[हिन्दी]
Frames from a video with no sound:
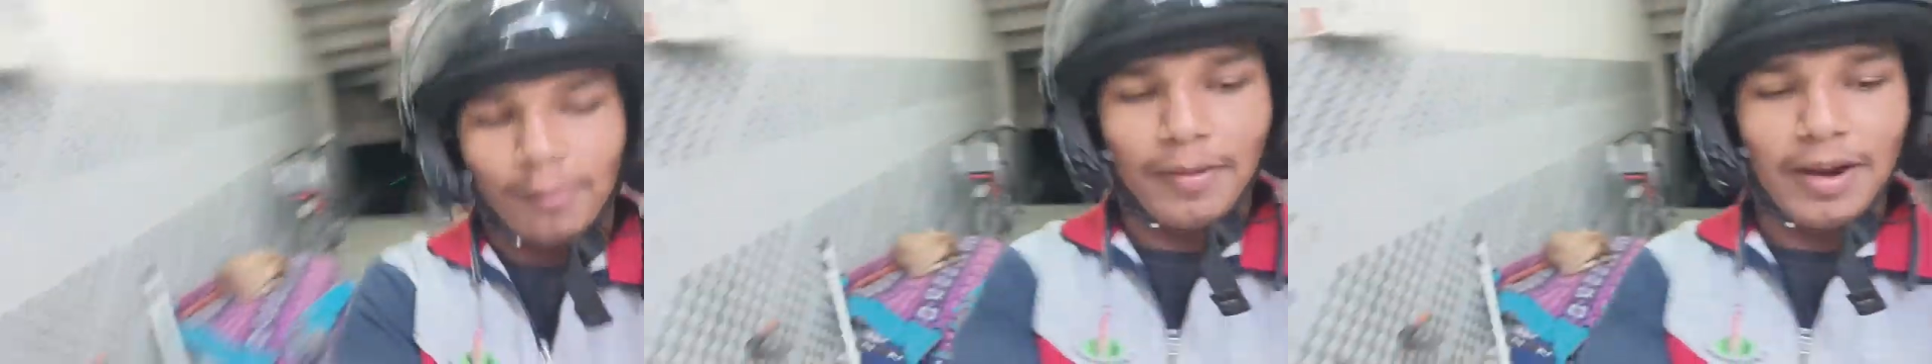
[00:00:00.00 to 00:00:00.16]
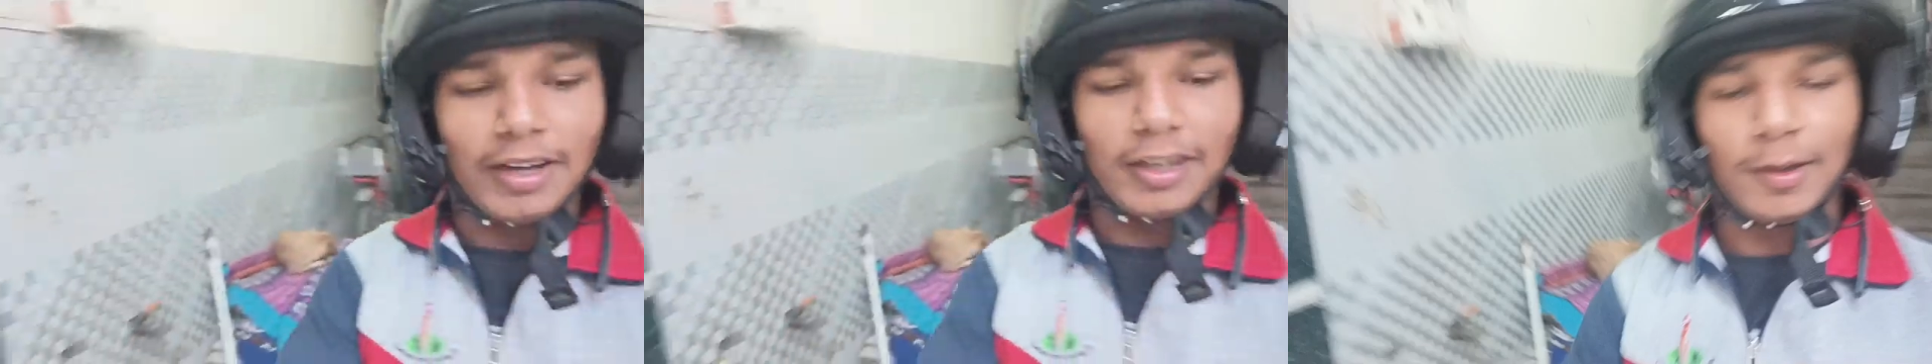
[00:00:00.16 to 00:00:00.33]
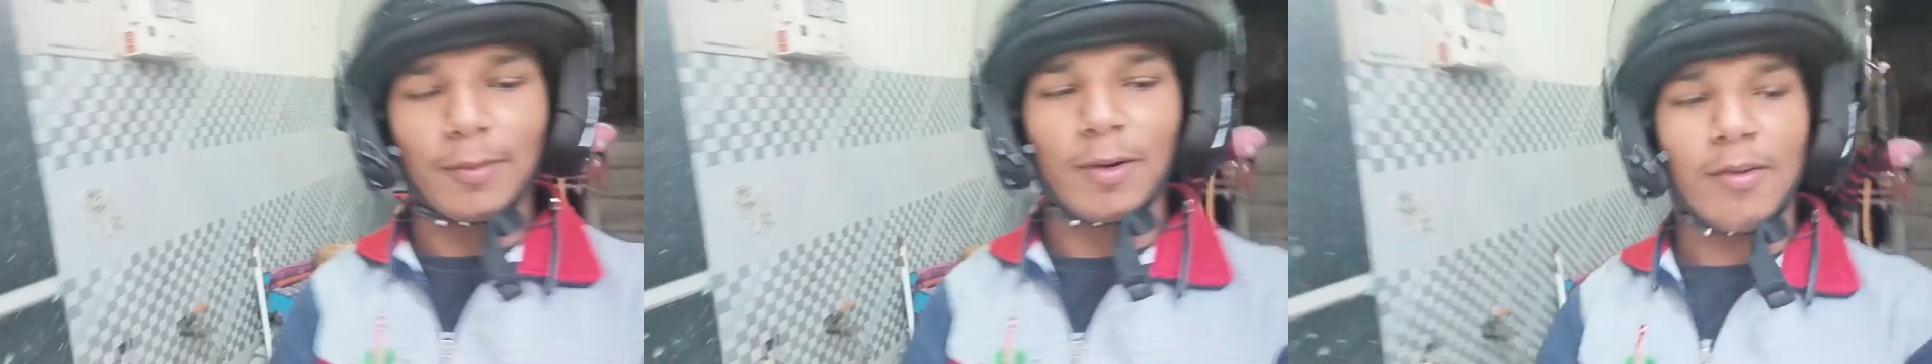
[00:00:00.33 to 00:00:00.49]

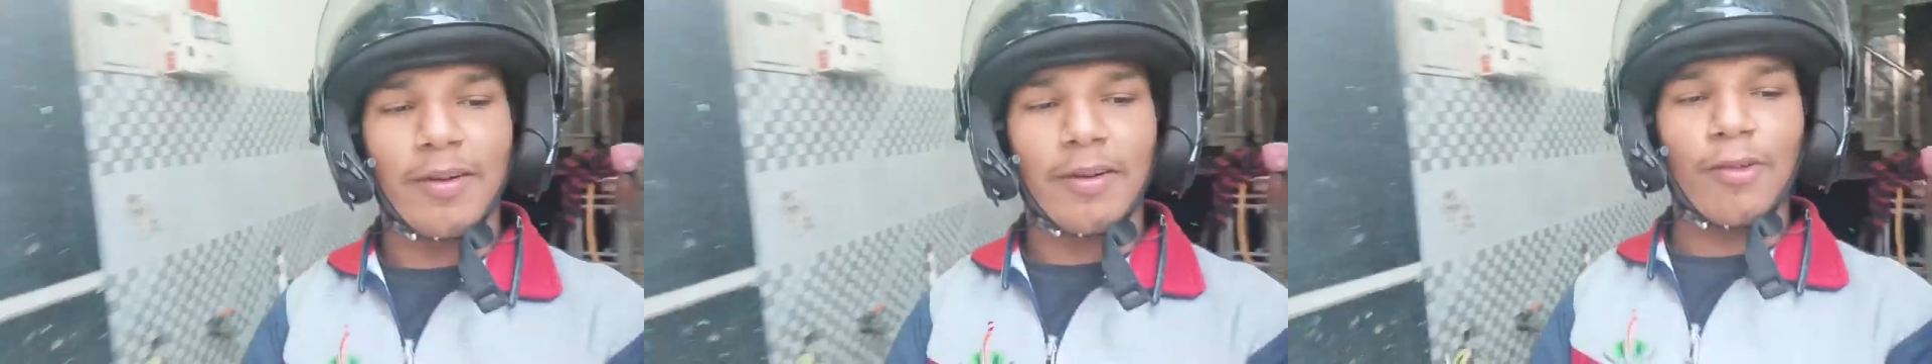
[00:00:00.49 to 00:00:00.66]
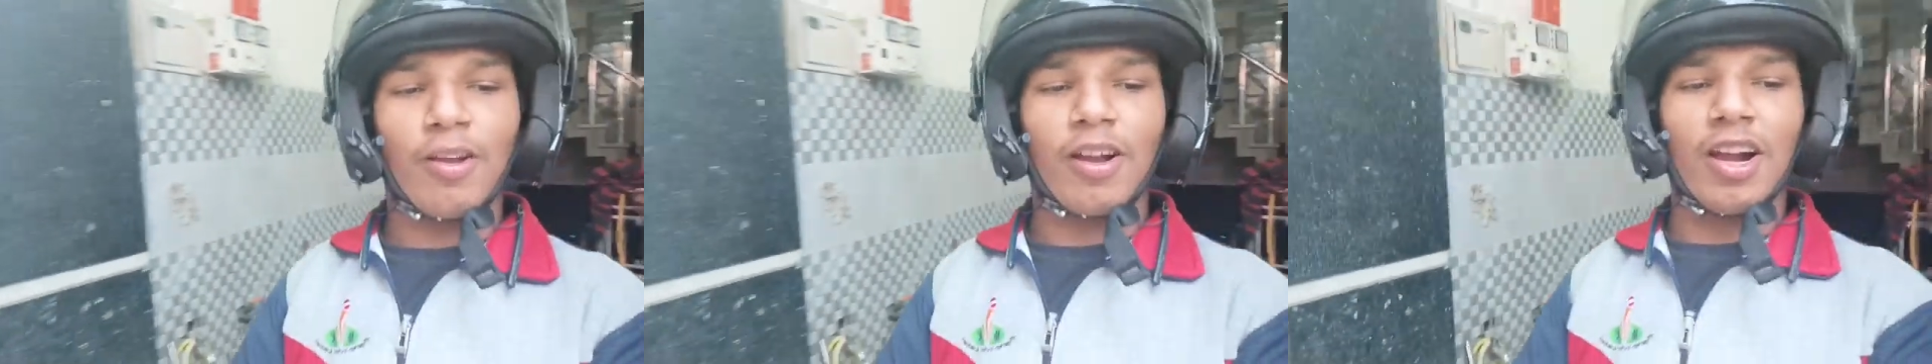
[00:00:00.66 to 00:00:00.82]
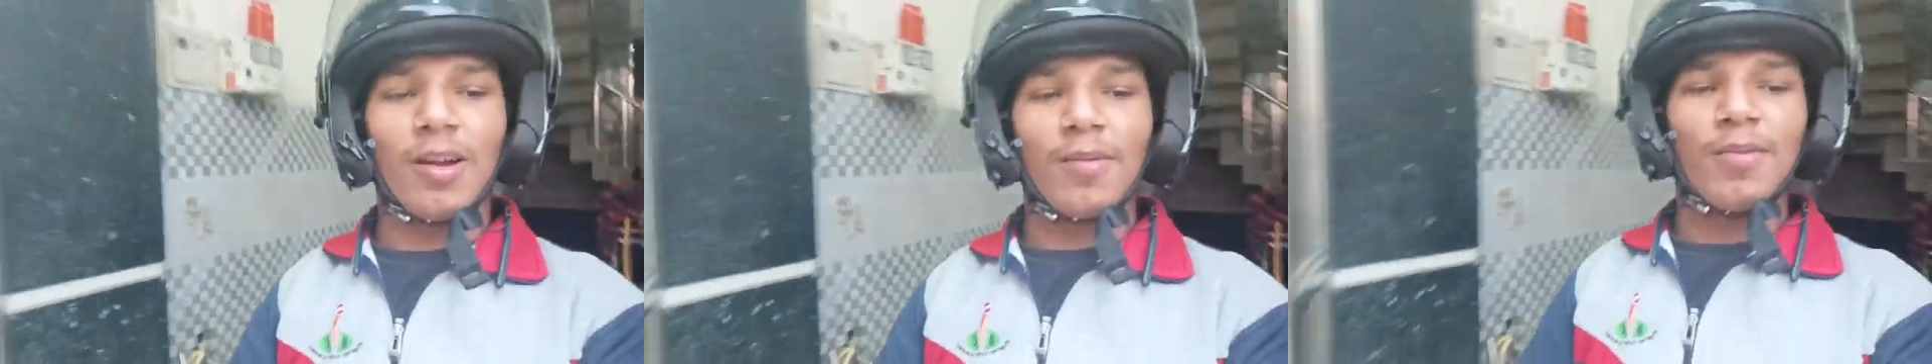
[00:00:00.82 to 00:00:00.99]
मास्टर को हमें कोई
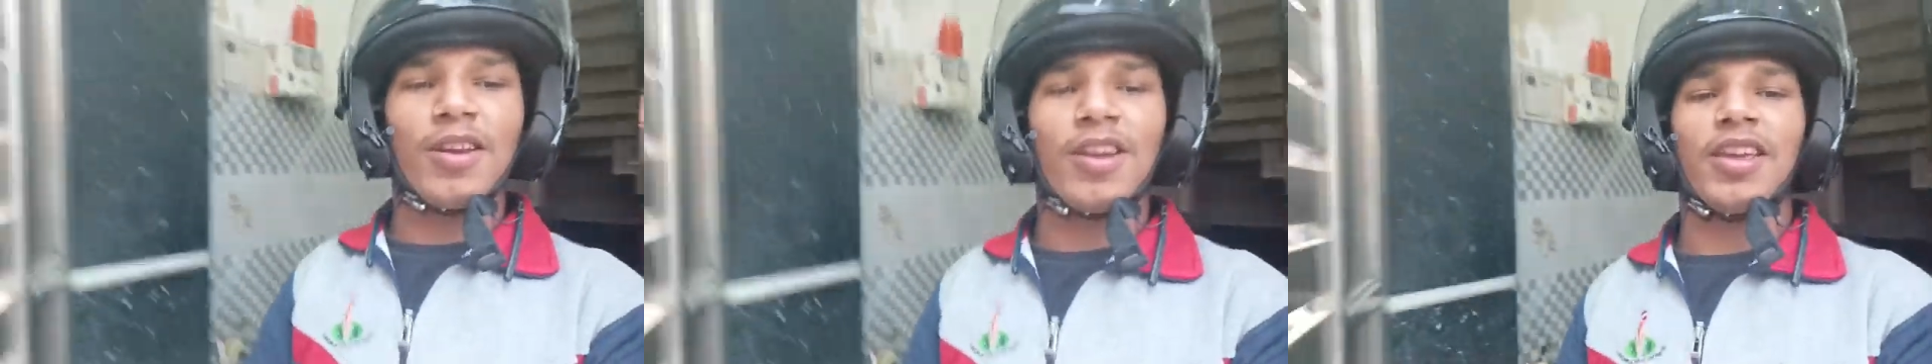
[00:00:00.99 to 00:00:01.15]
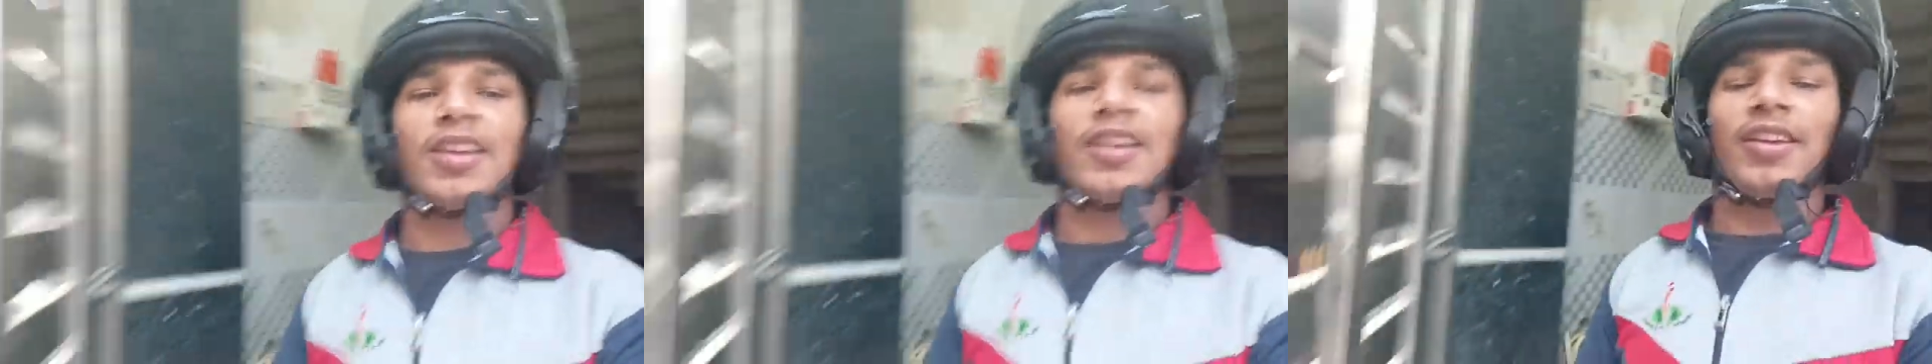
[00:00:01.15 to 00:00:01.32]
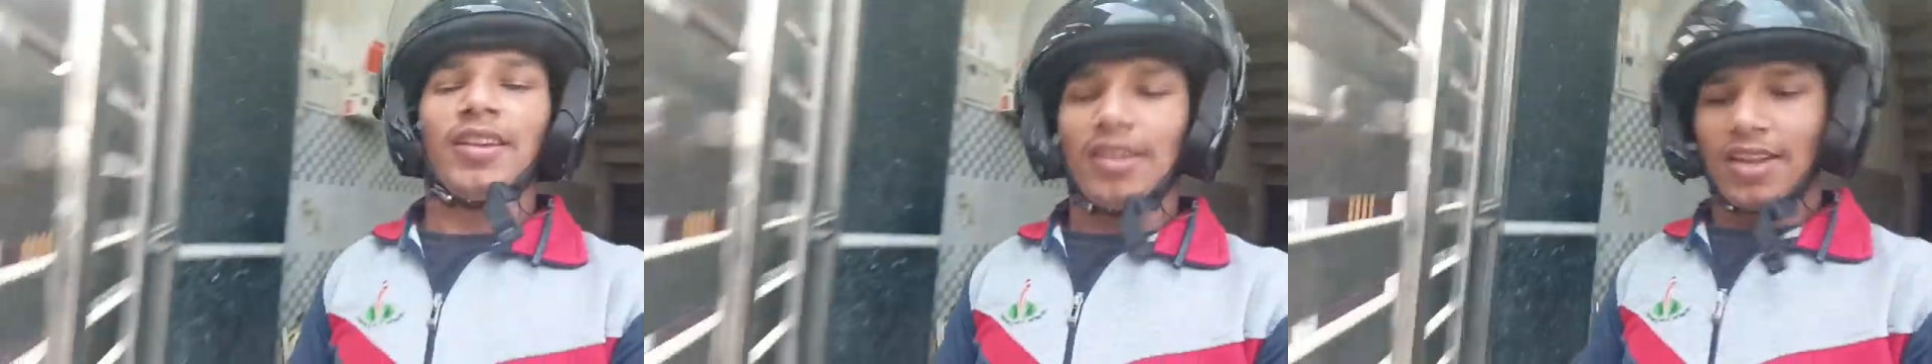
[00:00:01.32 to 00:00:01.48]
काम ही
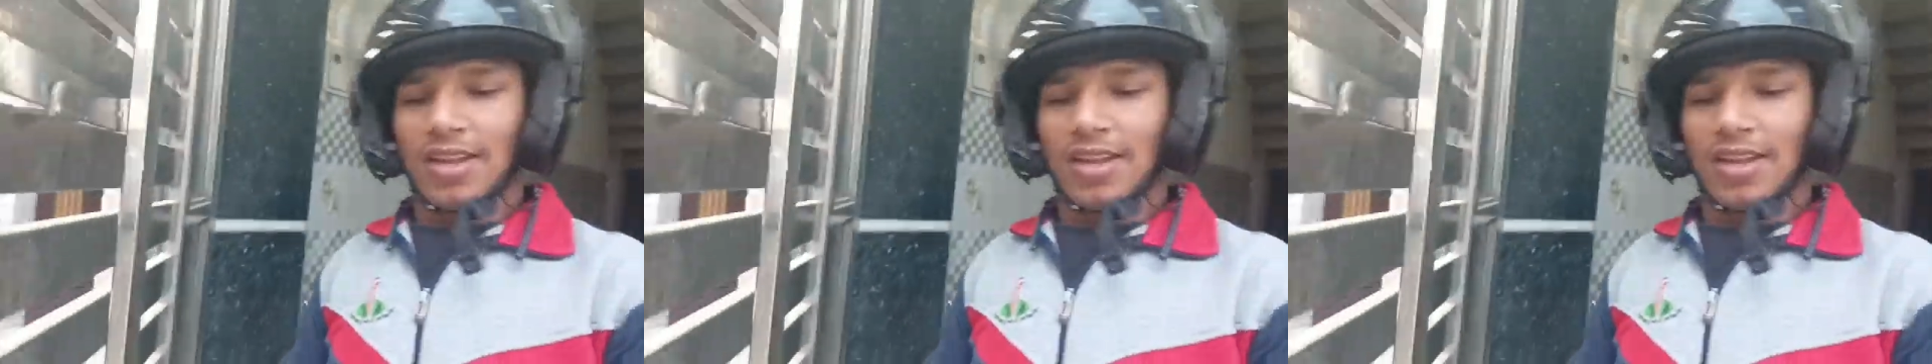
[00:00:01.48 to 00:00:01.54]
नहीं है